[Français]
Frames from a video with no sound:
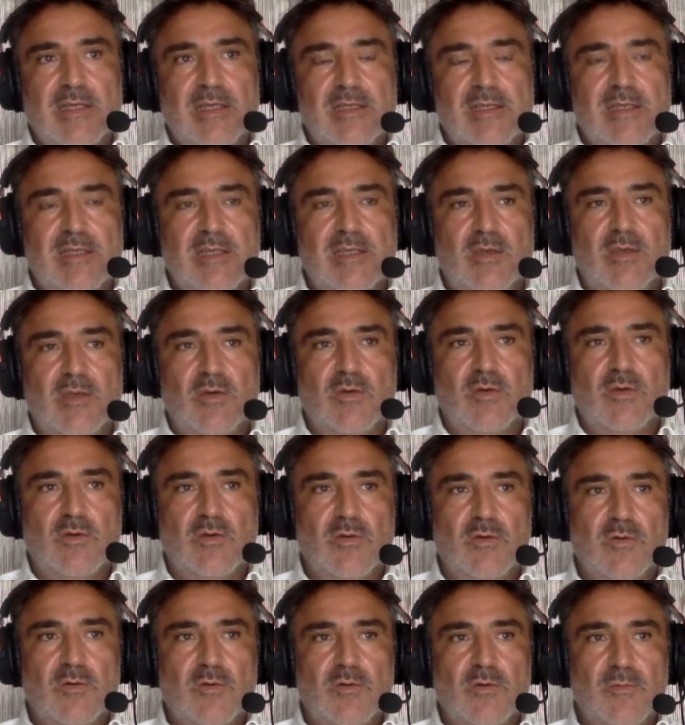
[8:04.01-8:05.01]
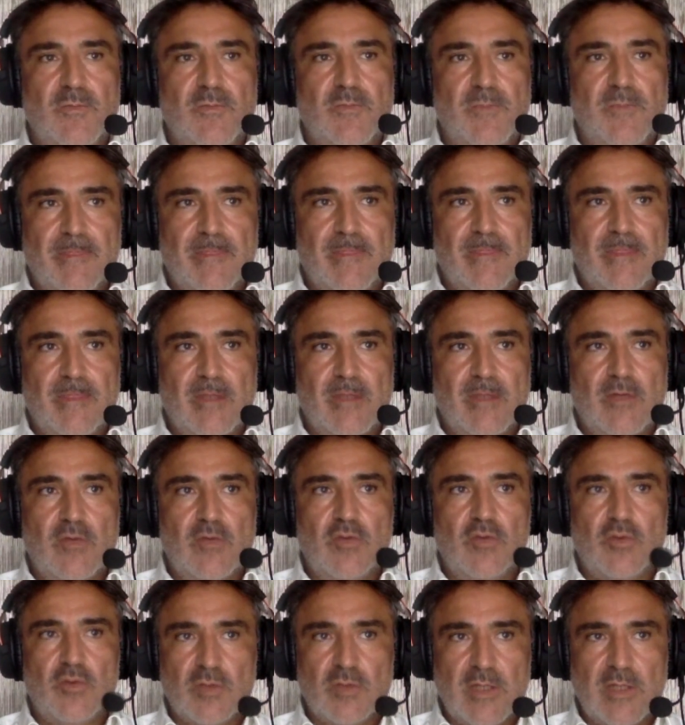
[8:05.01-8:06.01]
C'est que le
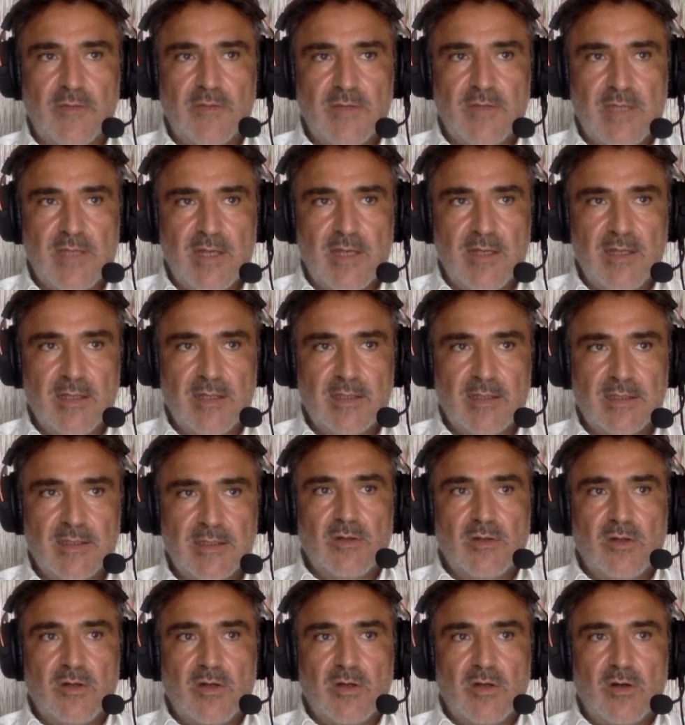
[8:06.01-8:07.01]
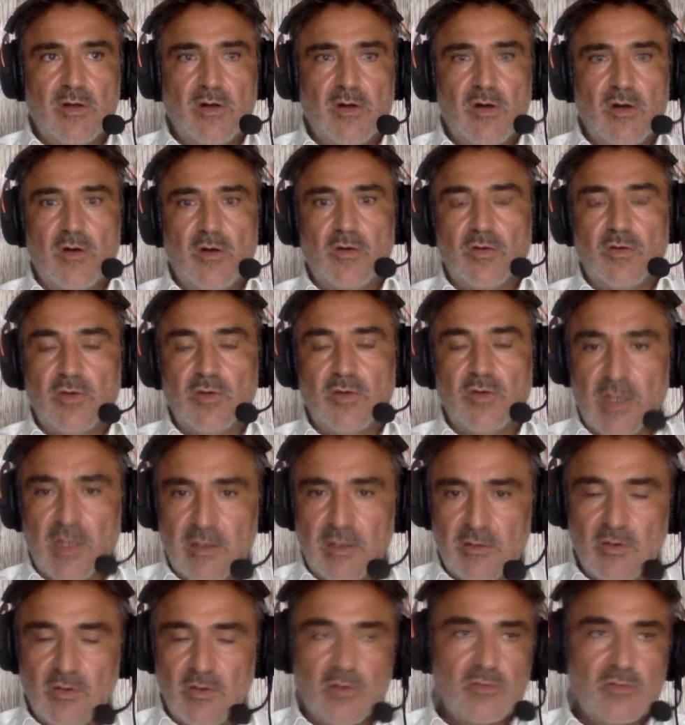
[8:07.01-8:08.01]
jour de la finale, euh, dans, le,
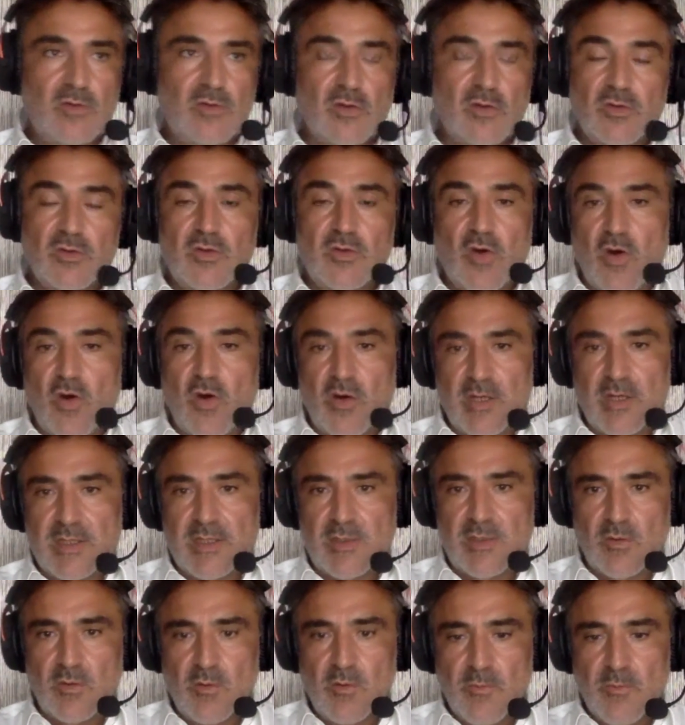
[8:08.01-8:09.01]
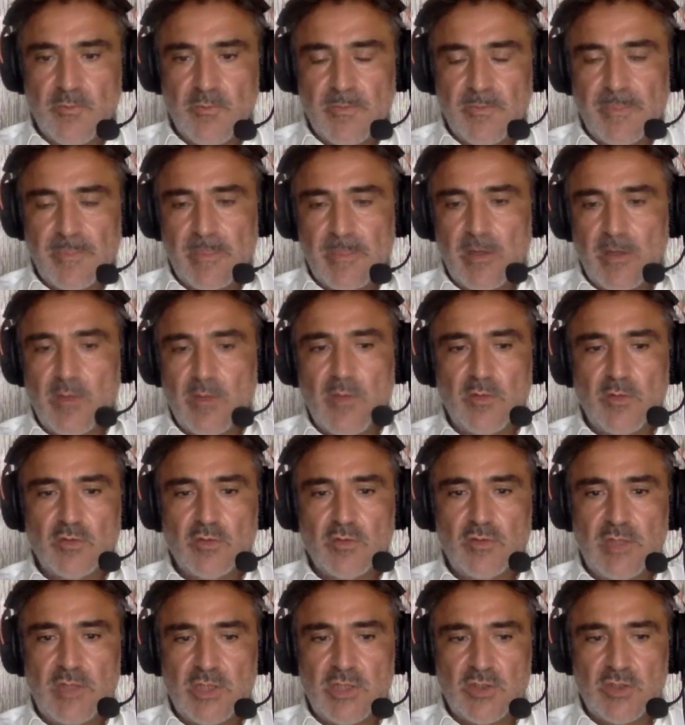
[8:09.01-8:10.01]
dans, le, grand resto, au moment du
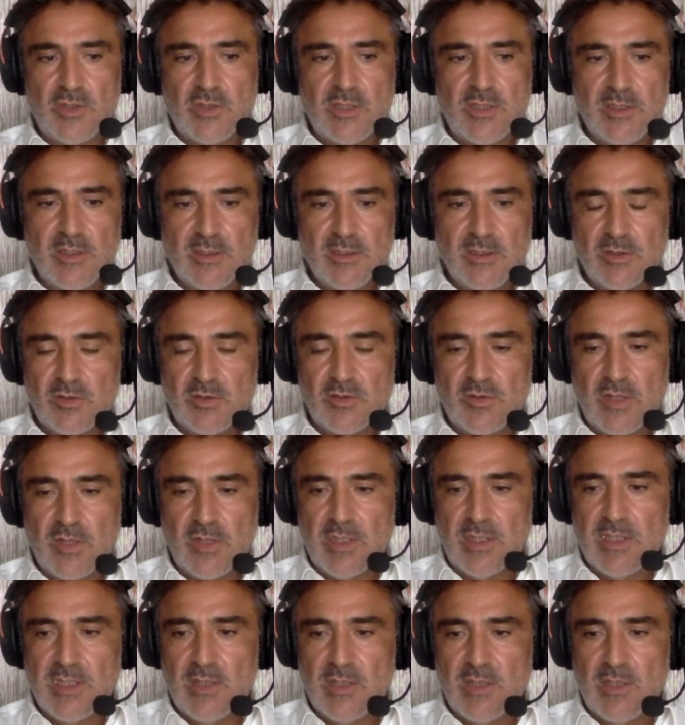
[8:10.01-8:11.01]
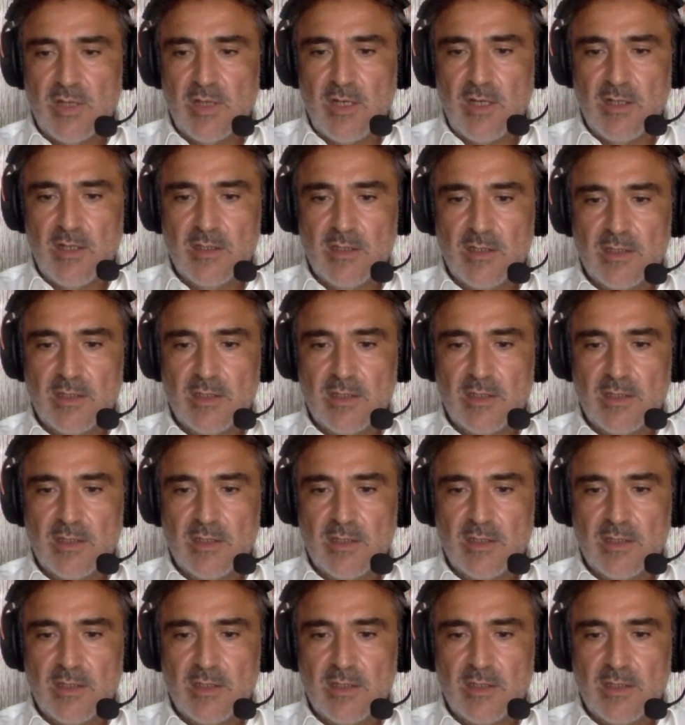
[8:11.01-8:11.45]
déjeuner, je suis avec Nicolas.